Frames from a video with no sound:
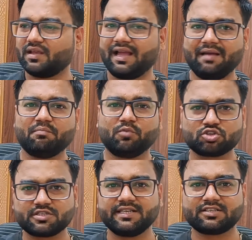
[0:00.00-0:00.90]
है
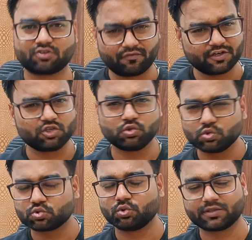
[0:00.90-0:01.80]
मोस्टली सॉफ्टवेयर
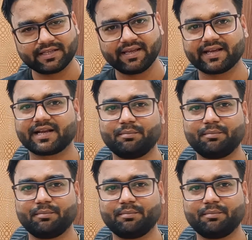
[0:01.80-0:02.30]
यूज होते हैं